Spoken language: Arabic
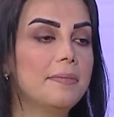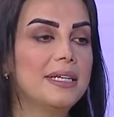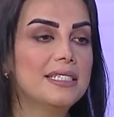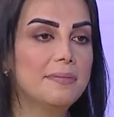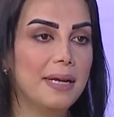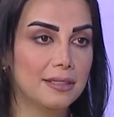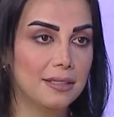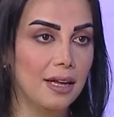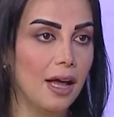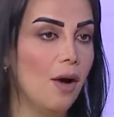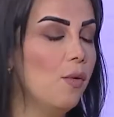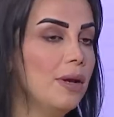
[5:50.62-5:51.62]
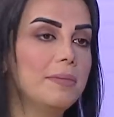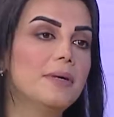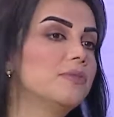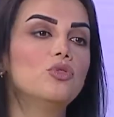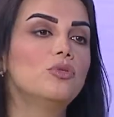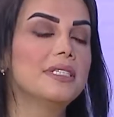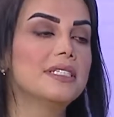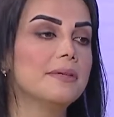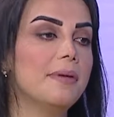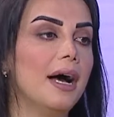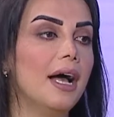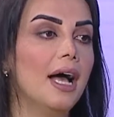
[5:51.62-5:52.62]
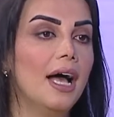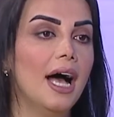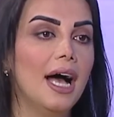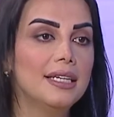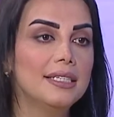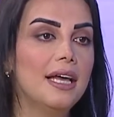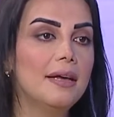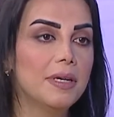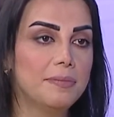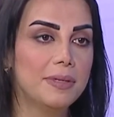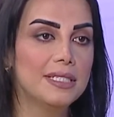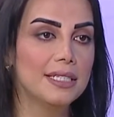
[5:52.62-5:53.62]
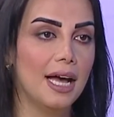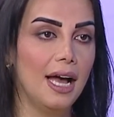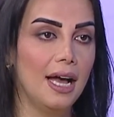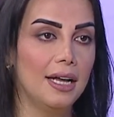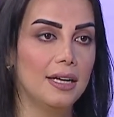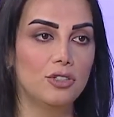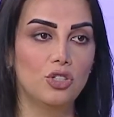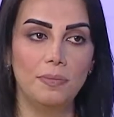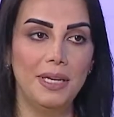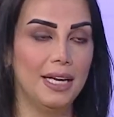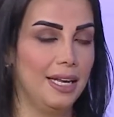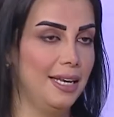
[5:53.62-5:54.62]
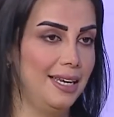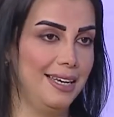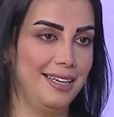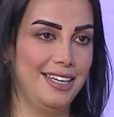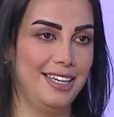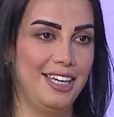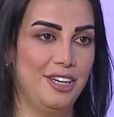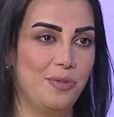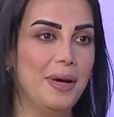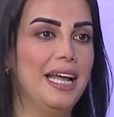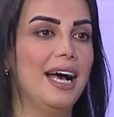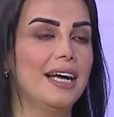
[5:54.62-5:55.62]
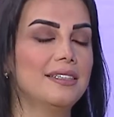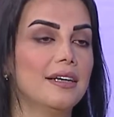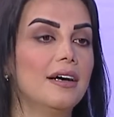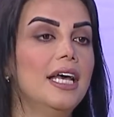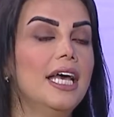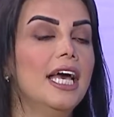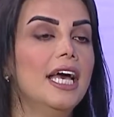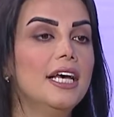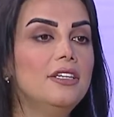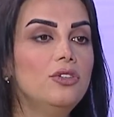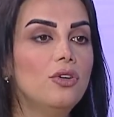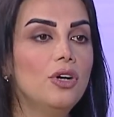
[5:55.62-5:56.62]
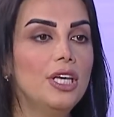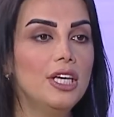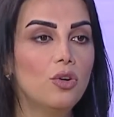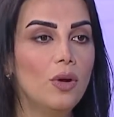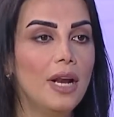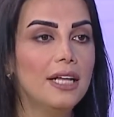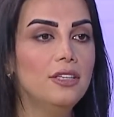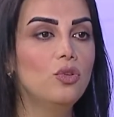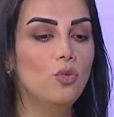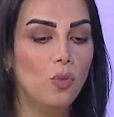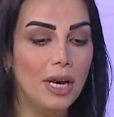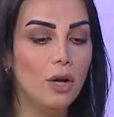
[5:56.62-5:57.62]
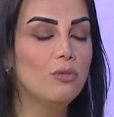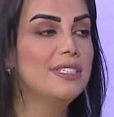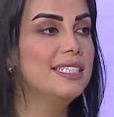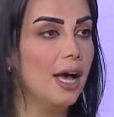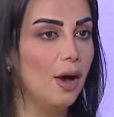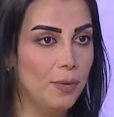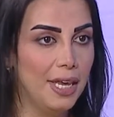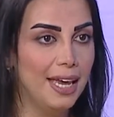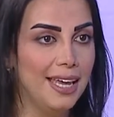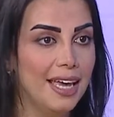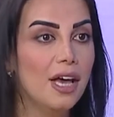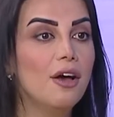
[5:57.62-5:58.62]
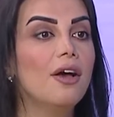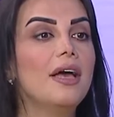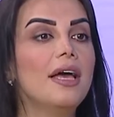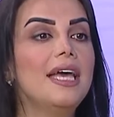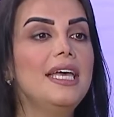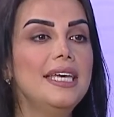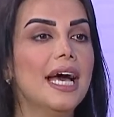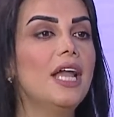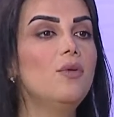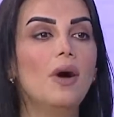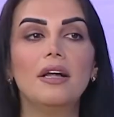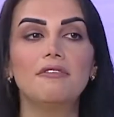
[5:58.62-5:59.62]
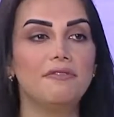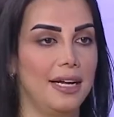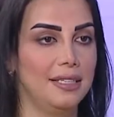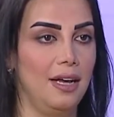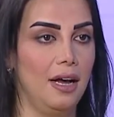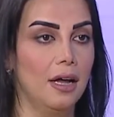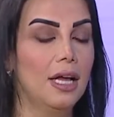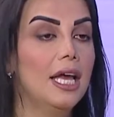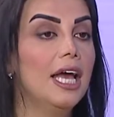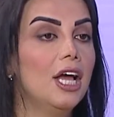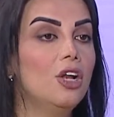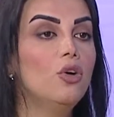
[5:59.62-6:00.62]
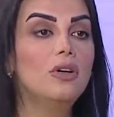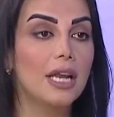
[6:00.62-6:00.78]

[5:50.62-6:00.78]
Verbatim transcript: بالنسبه للطاقه اول ما بتقومي الصبح انا دائما بنصح جميع العملاء عنا انه يكون عندهم ولو زاويه آه، هي الوان فاتحه لون